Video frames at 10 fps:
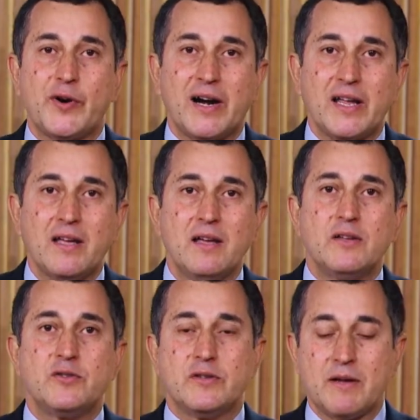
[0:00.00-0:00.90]
Il
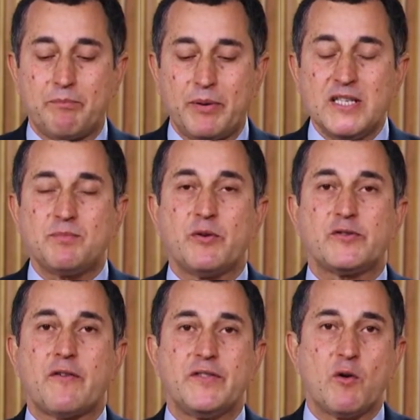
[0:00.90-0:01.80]
problema con le mode di
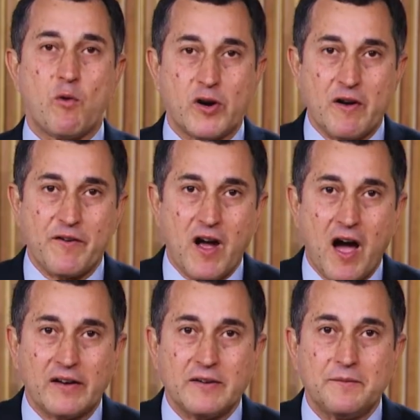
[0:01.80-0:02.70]
questo mondo è il
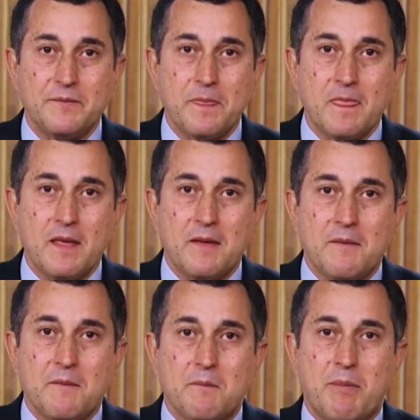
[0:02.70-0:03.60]
fatto che la
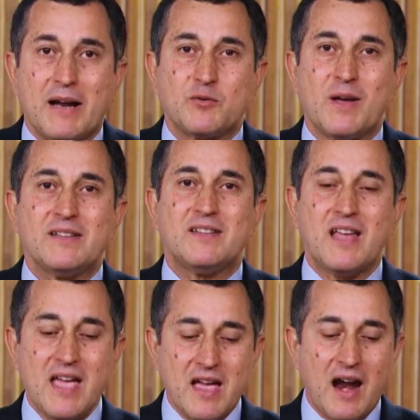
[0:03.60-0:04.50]
maggior parte di
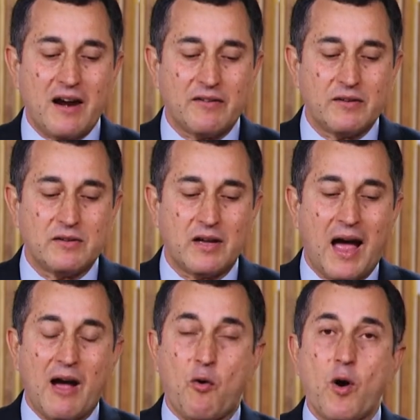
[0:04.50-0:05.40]
esse sono
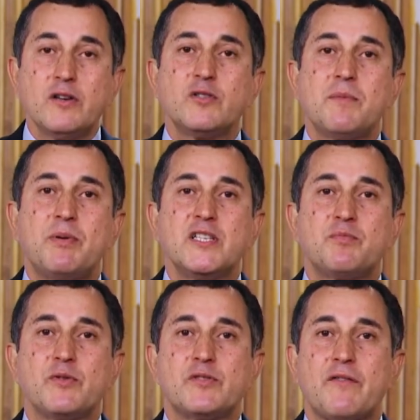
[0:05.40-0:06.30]
contrarie ai
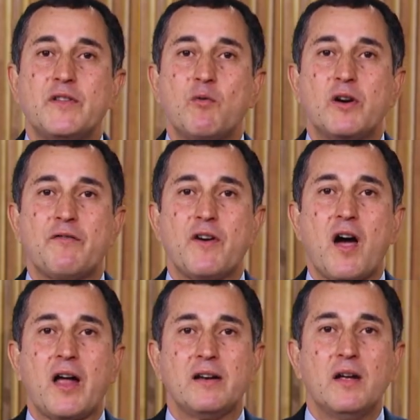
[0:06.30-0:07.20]
principi della parola
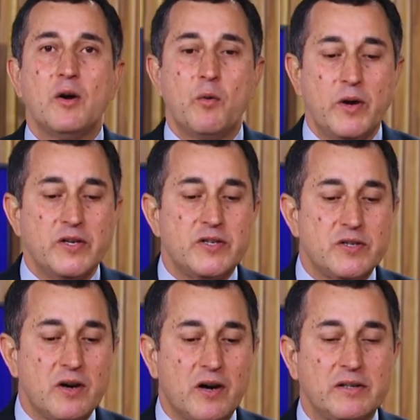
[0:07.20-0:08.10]
di Dio.
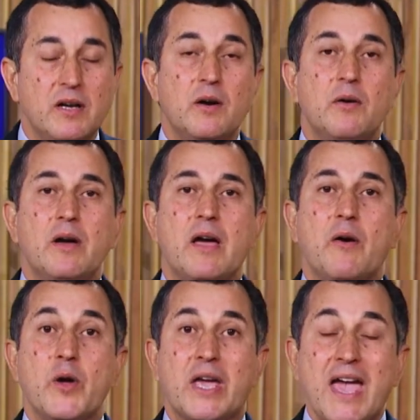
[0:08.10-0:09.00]
Ma
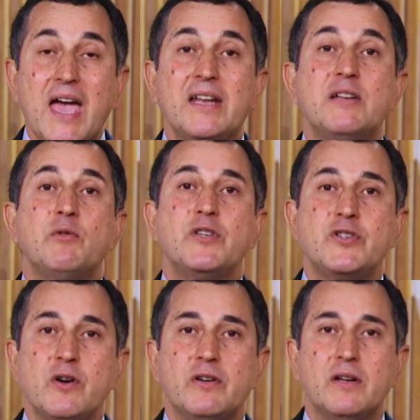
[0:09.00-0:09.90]
quando queste sono
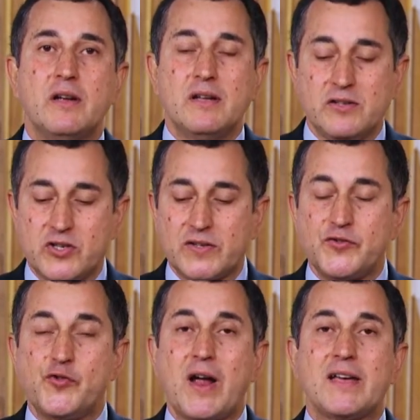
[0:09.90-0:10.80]
d'accordo con
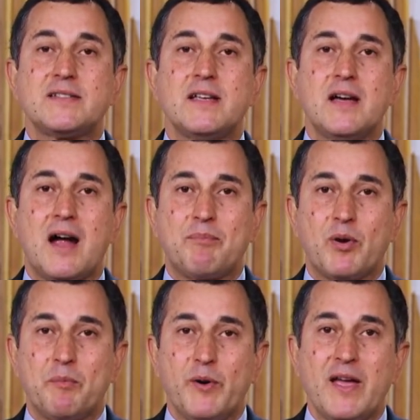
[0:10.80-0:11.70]
i principi della
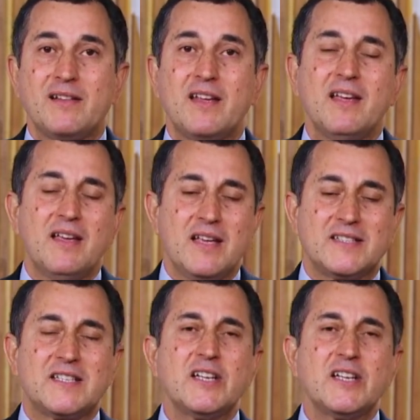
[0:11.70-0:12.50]
parola di Dio,